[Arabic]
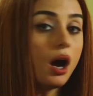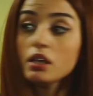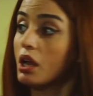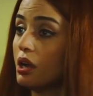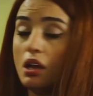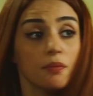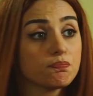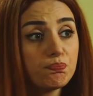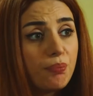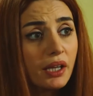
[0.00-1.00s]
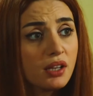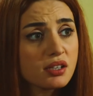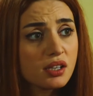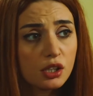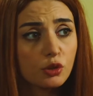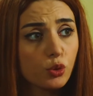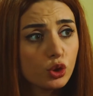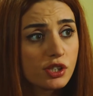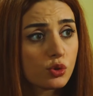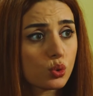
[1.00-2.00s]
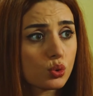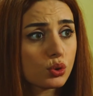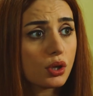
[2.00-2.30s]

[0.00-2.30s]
لسا بتطلبوا تقرير مفصل كل